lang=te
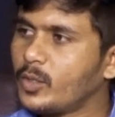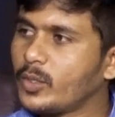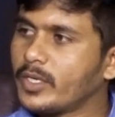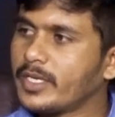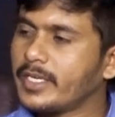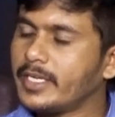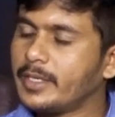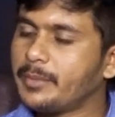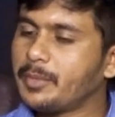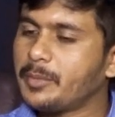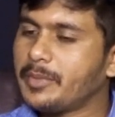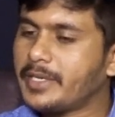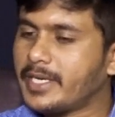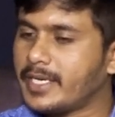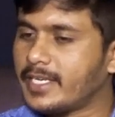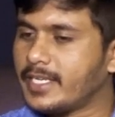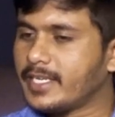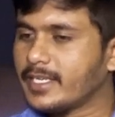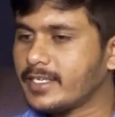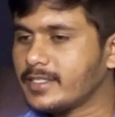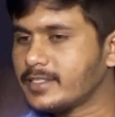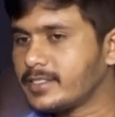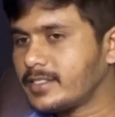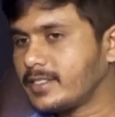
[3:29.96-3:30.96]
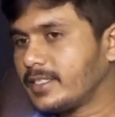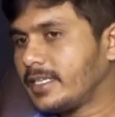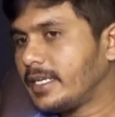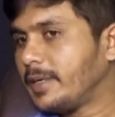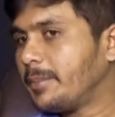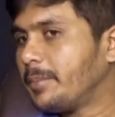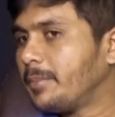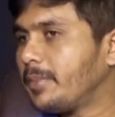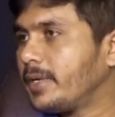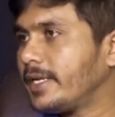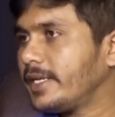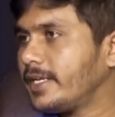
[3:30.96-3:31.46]
ఓకే ఇప్పుడు మీరు అన్నారు కదా సార్
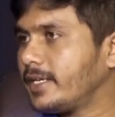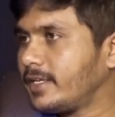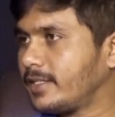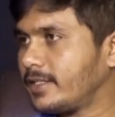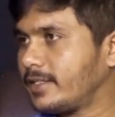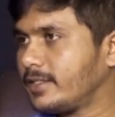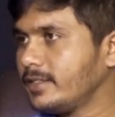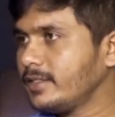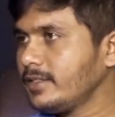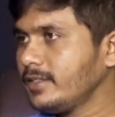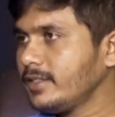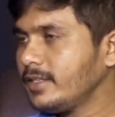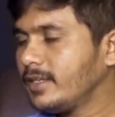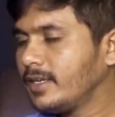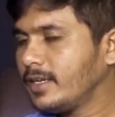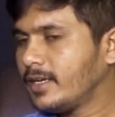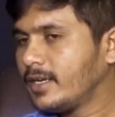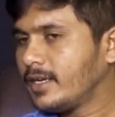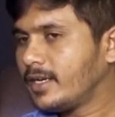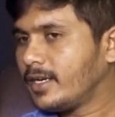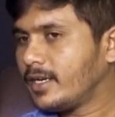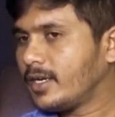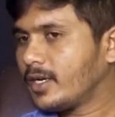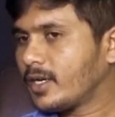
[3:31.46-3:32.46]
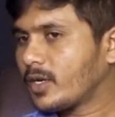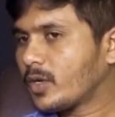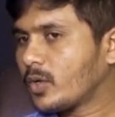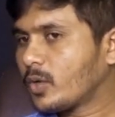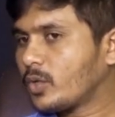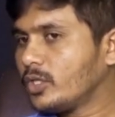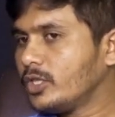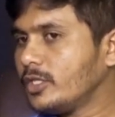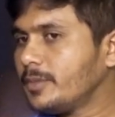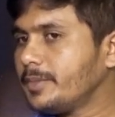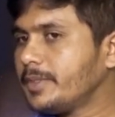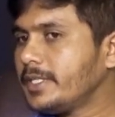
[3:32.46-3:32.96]
ఎంప్లాయీ అనేది ఎస్
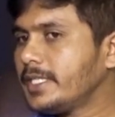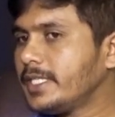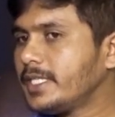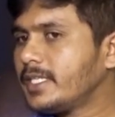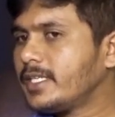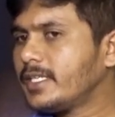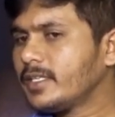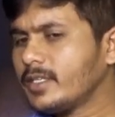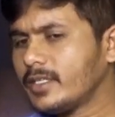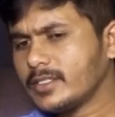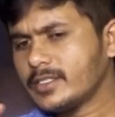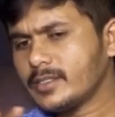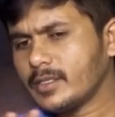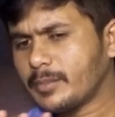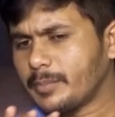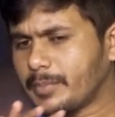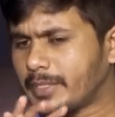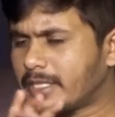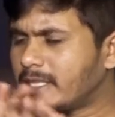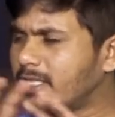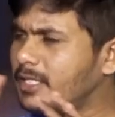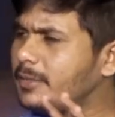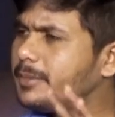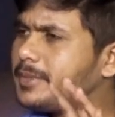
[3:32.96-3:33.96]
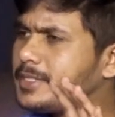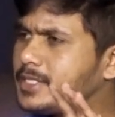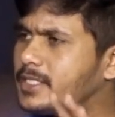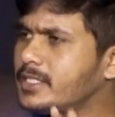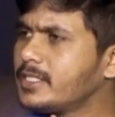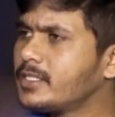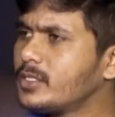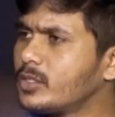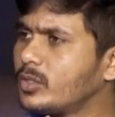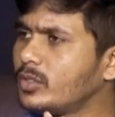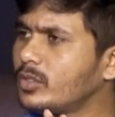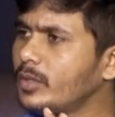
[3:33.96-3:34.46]
కొంతమంది ఏంటంటే ప్రతి
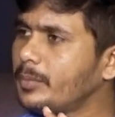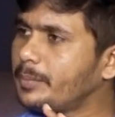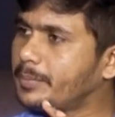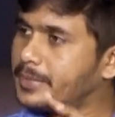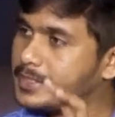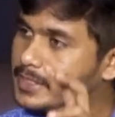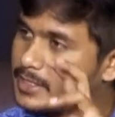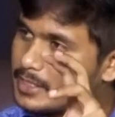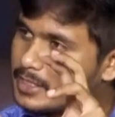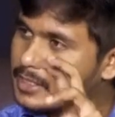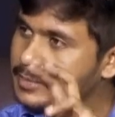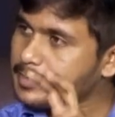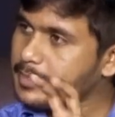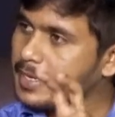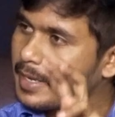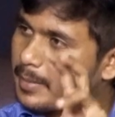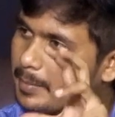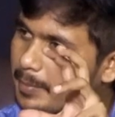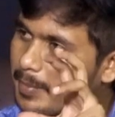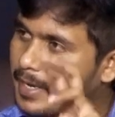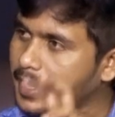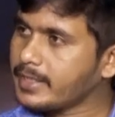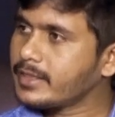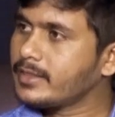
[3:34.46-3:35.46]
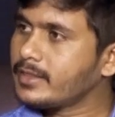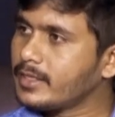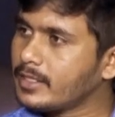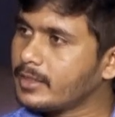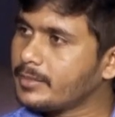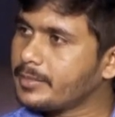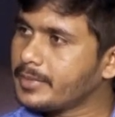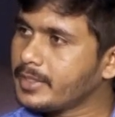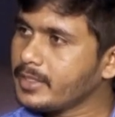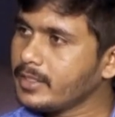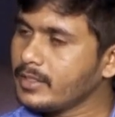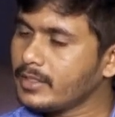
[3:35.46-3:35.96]
బిజినెస్లో బిజినెస్ మ్యాన్
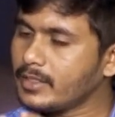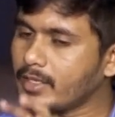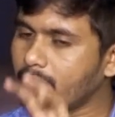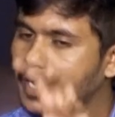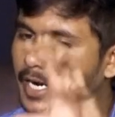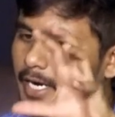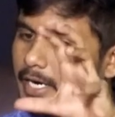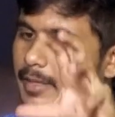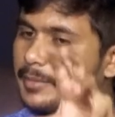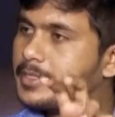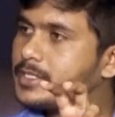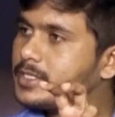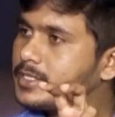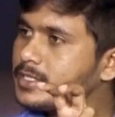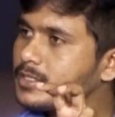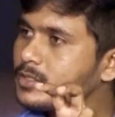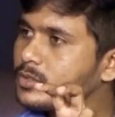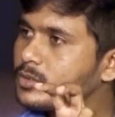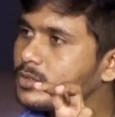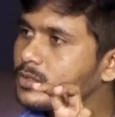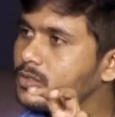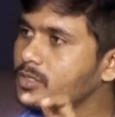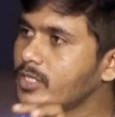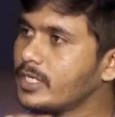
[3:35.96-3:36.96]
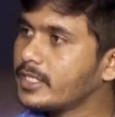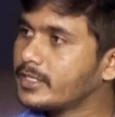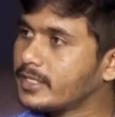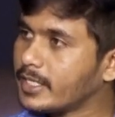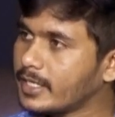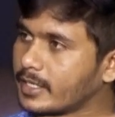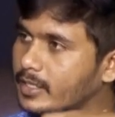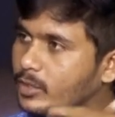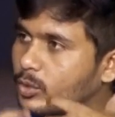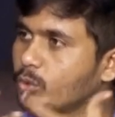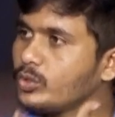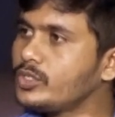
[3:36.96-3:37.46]
మాత్రమే ఆడి బిజినెస్ కోసం
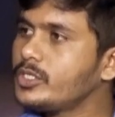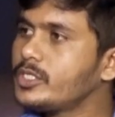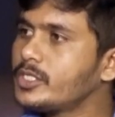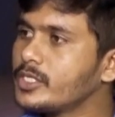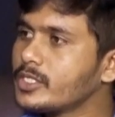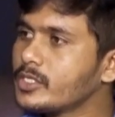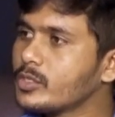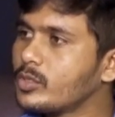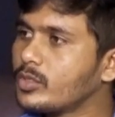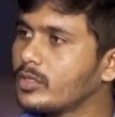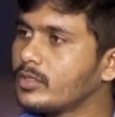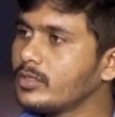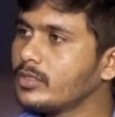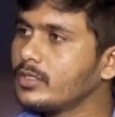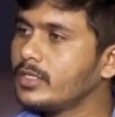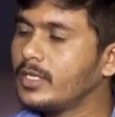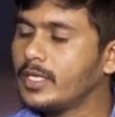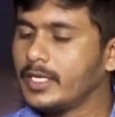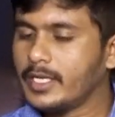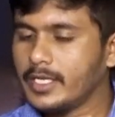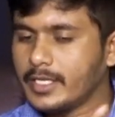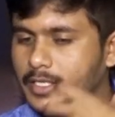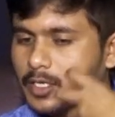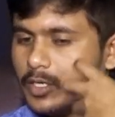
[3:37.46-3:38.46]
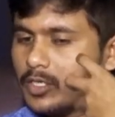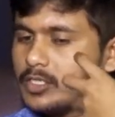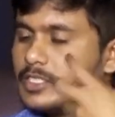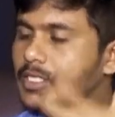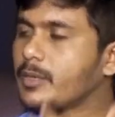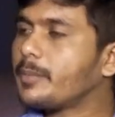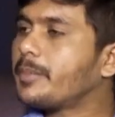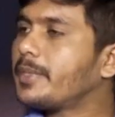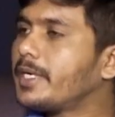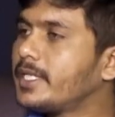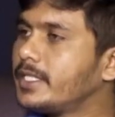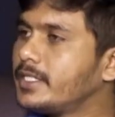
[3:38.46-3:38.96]
దాన్ని గ్రోత్ చేసుకోవడం దాంట్లో
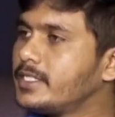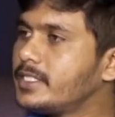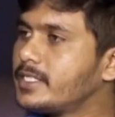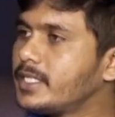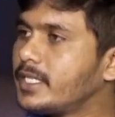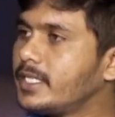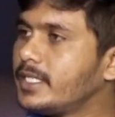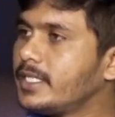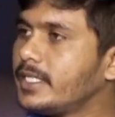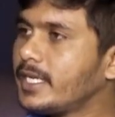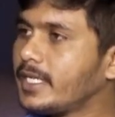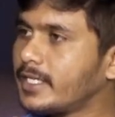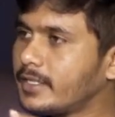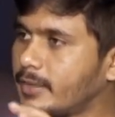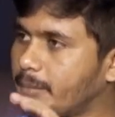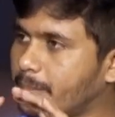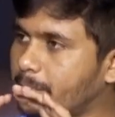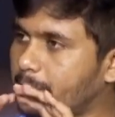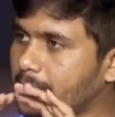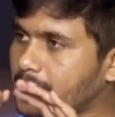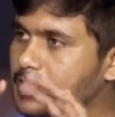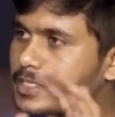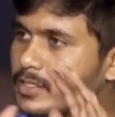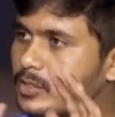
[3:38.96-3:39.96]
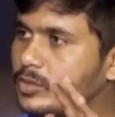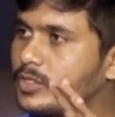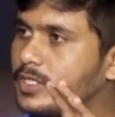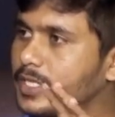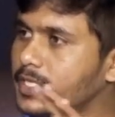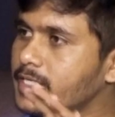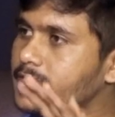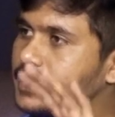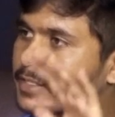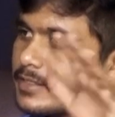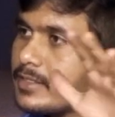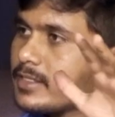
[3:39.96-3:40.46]
సంపాదించాలి ది బెస్ట్
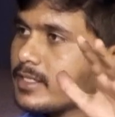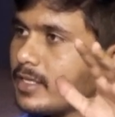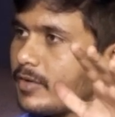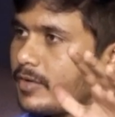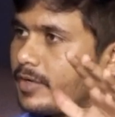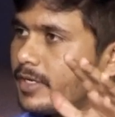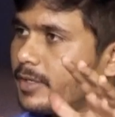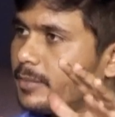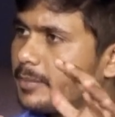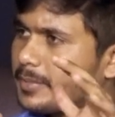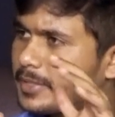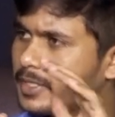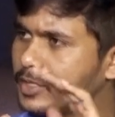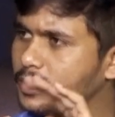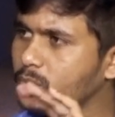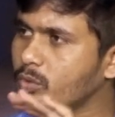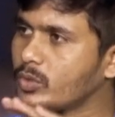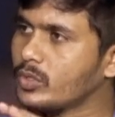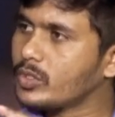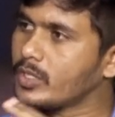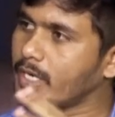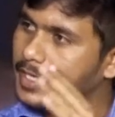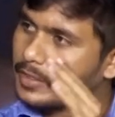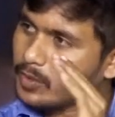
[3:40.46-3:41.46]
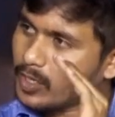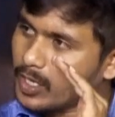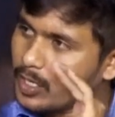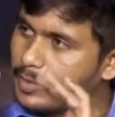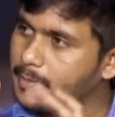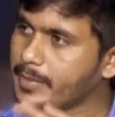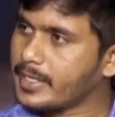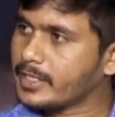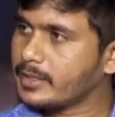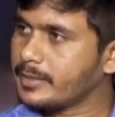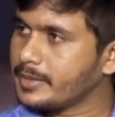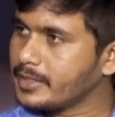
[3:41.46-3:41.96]
ఉండాలి సక్సెస్ అవ్వాలని ప్రతి ఒక్కరు
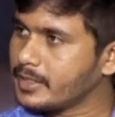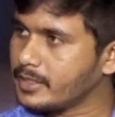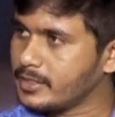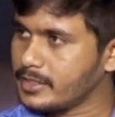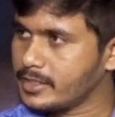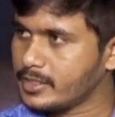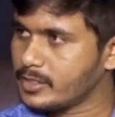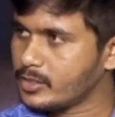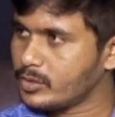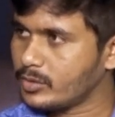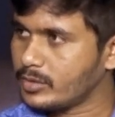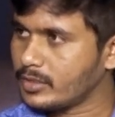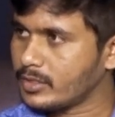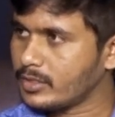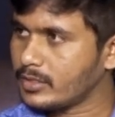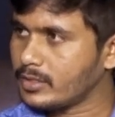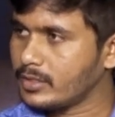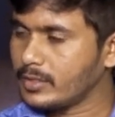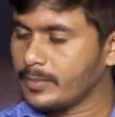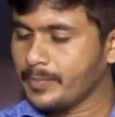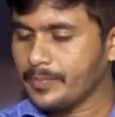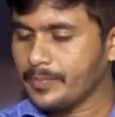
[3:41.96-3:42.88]
వాళ్ళు మాత్రమే థింక్ చేస్తూ ఉంటారు